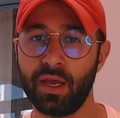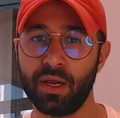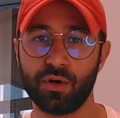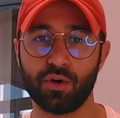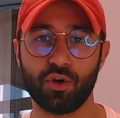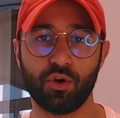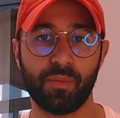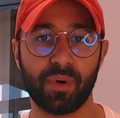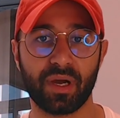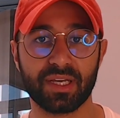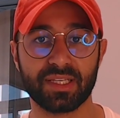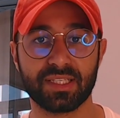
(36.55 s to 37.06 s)

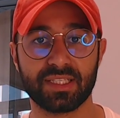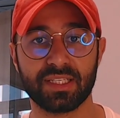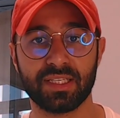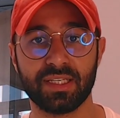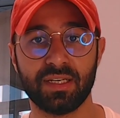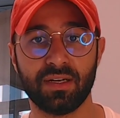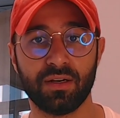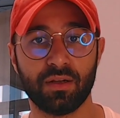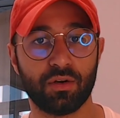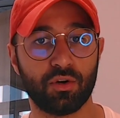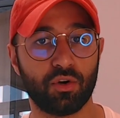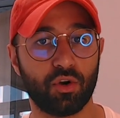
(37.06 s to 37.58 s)
le
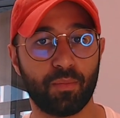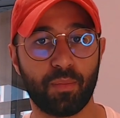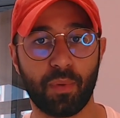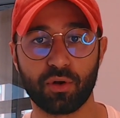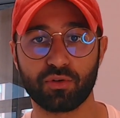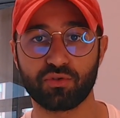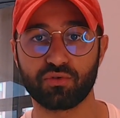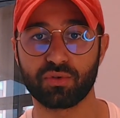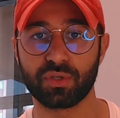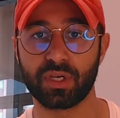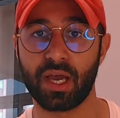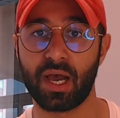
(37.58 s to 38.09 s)
Brésil, le
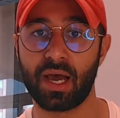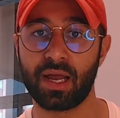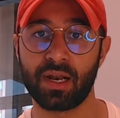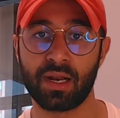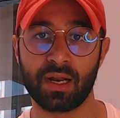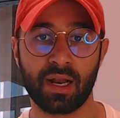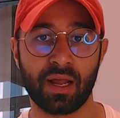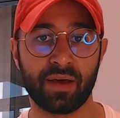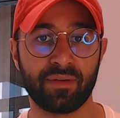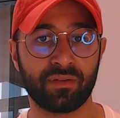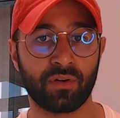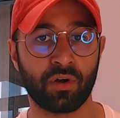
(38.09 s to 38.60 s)
Portugal,
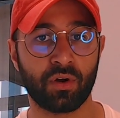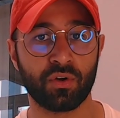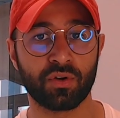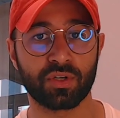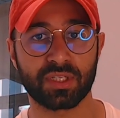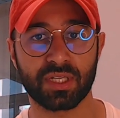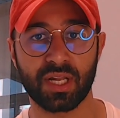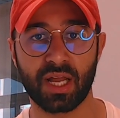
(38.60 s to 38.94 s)
la France,